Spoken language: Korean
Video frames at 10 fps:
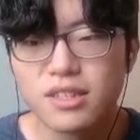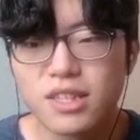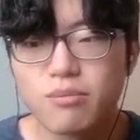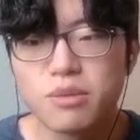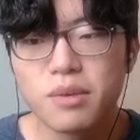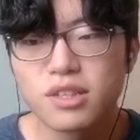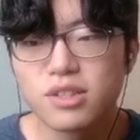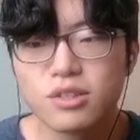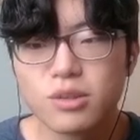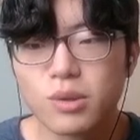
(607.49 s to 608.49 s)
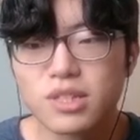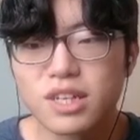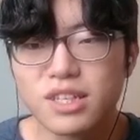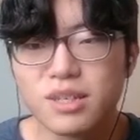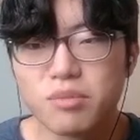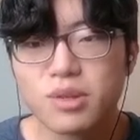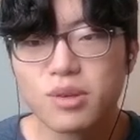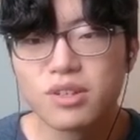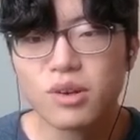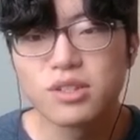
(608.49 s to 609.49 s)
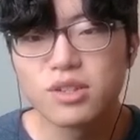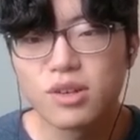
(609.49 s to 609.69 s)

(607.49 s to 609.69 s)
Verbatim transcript: 작물만 키우는 농장이 비료를 어디서